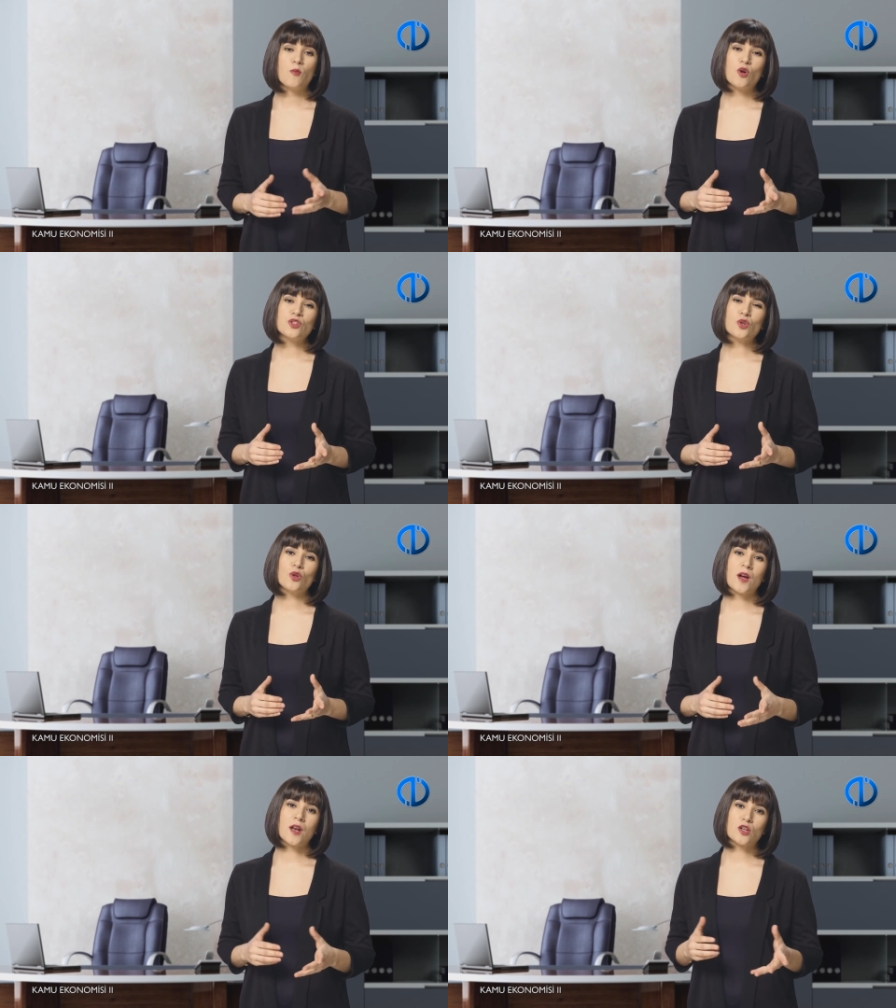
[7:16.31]
Politik
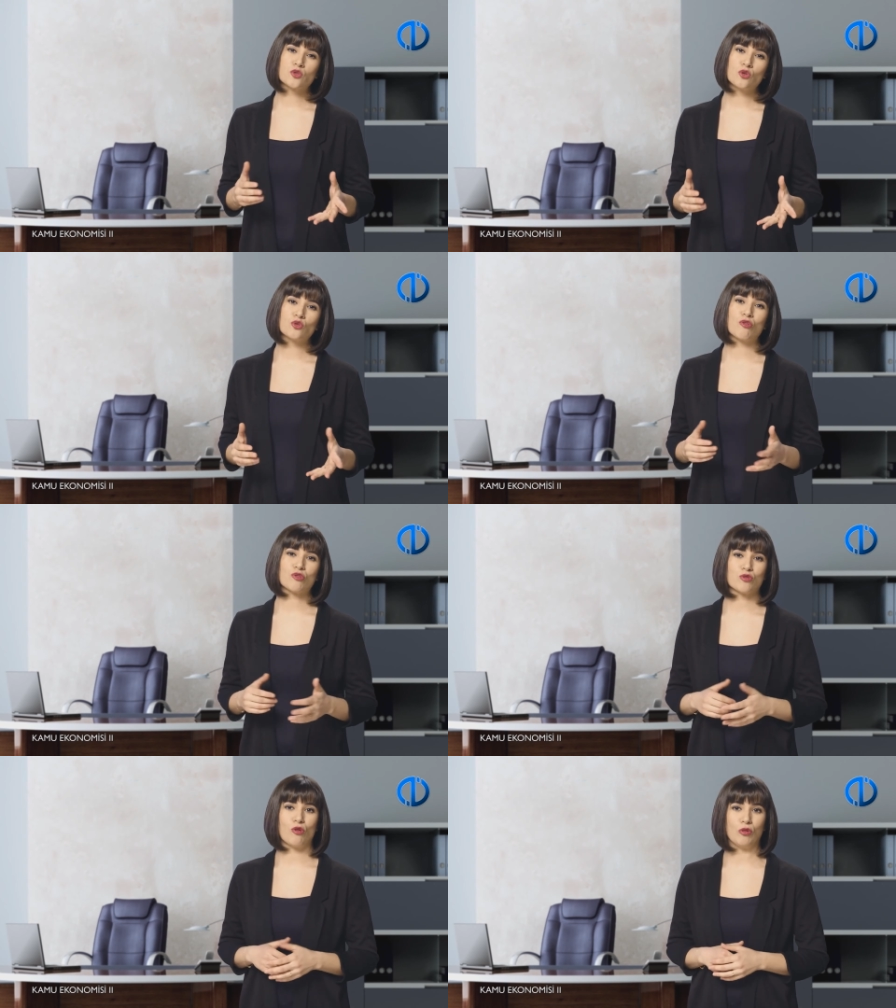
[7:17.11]
olaylar söz
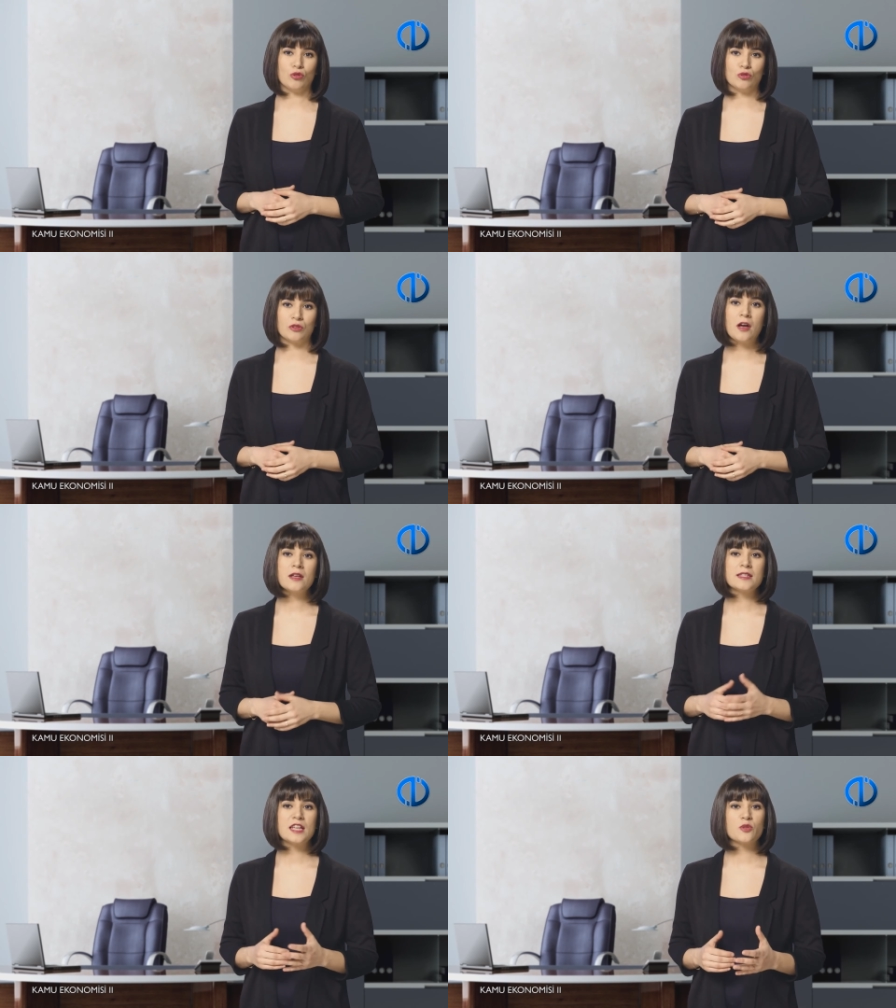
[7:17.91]
konusu
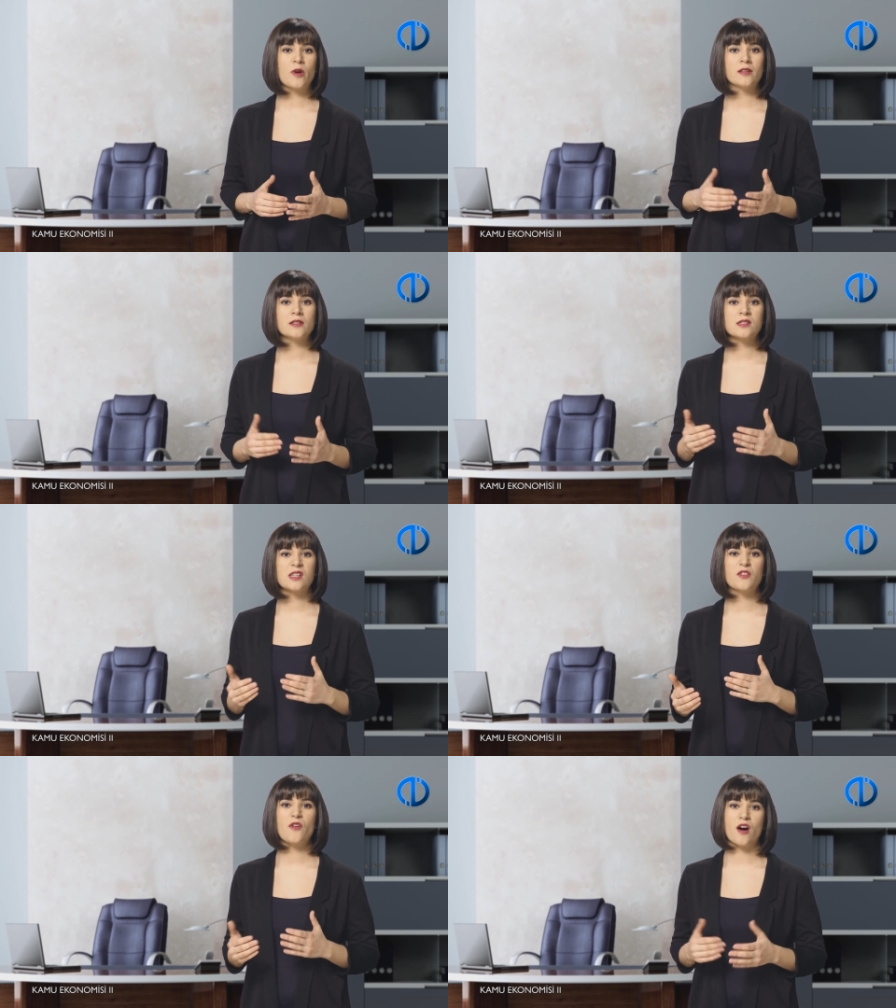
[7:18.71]
olduğunda seçmenlerin
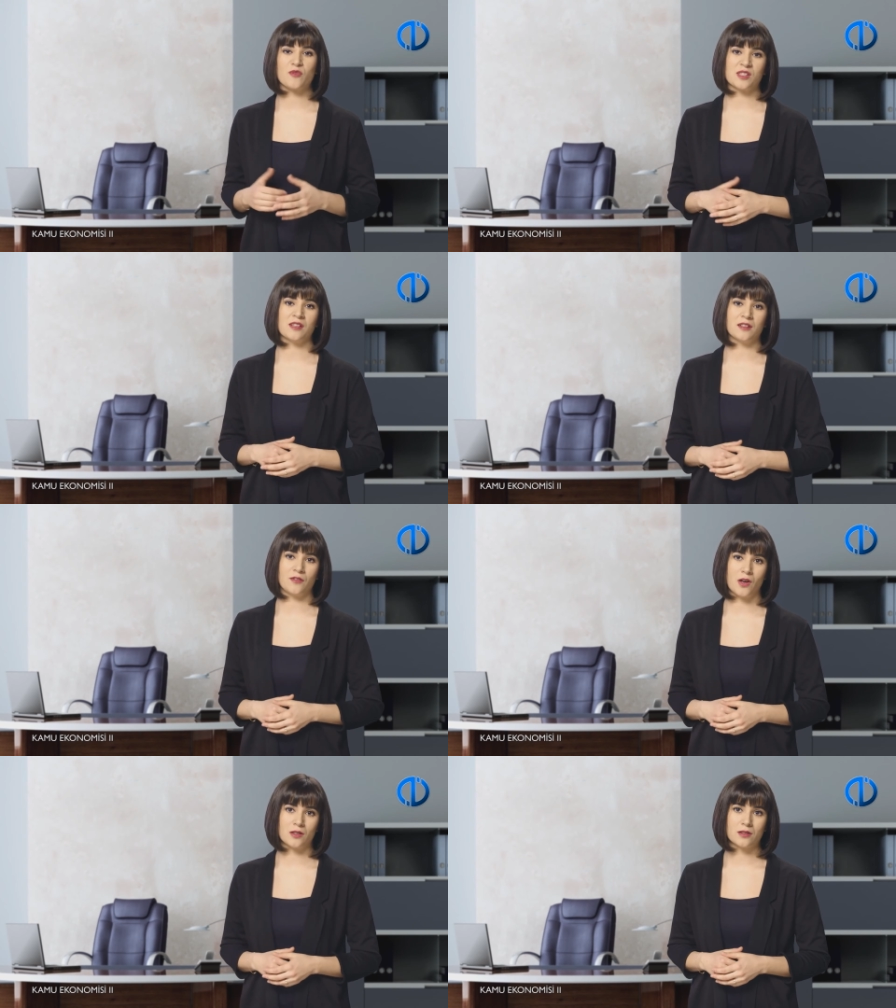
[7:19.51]
zayıf hafızaları
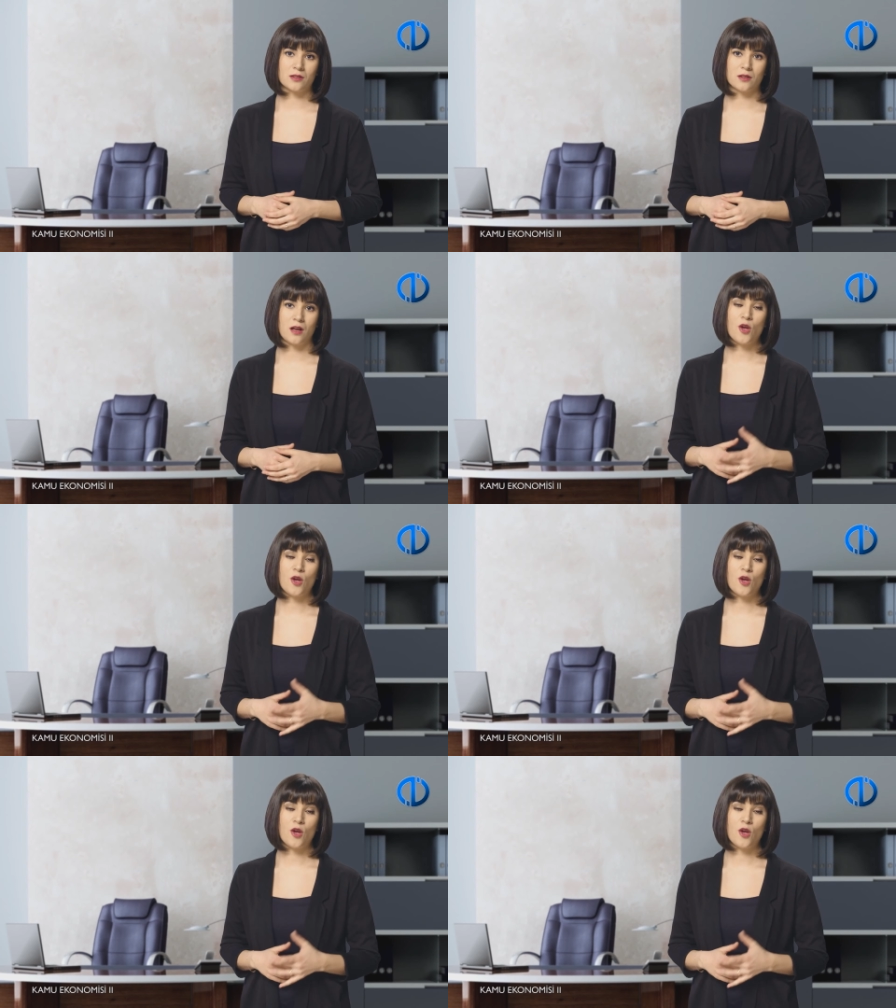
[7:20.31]
vardır.